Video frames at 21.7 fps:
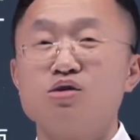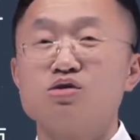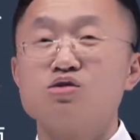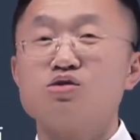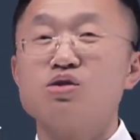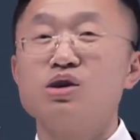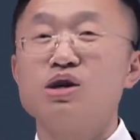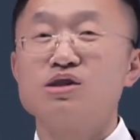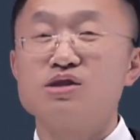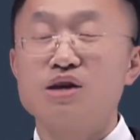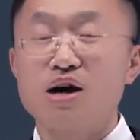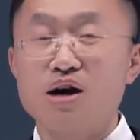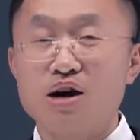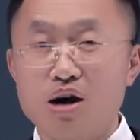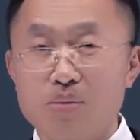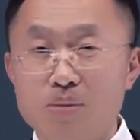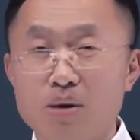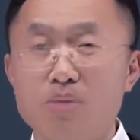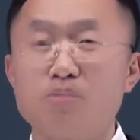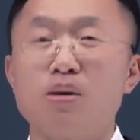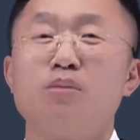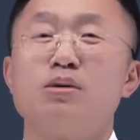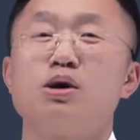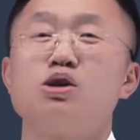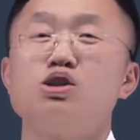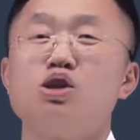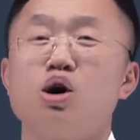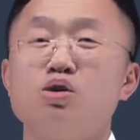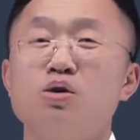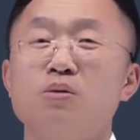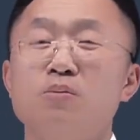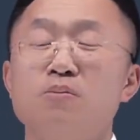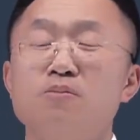所以在合并报表
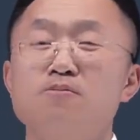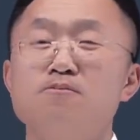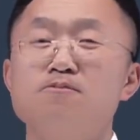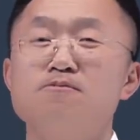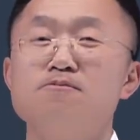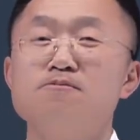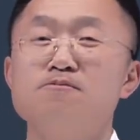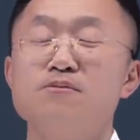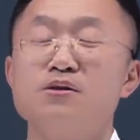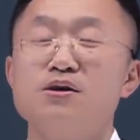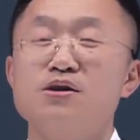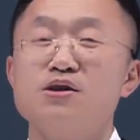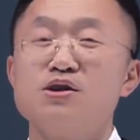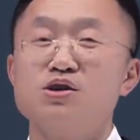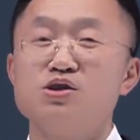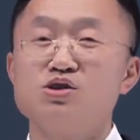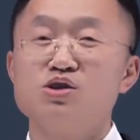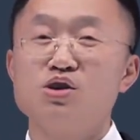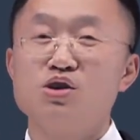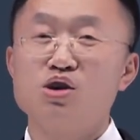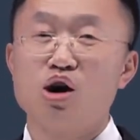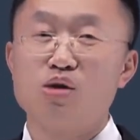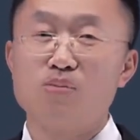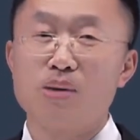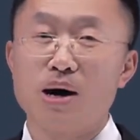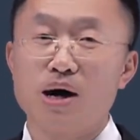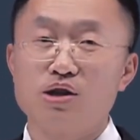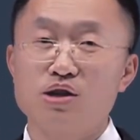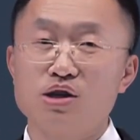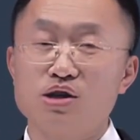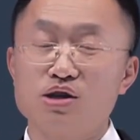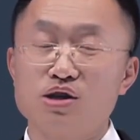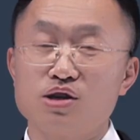角度就要把这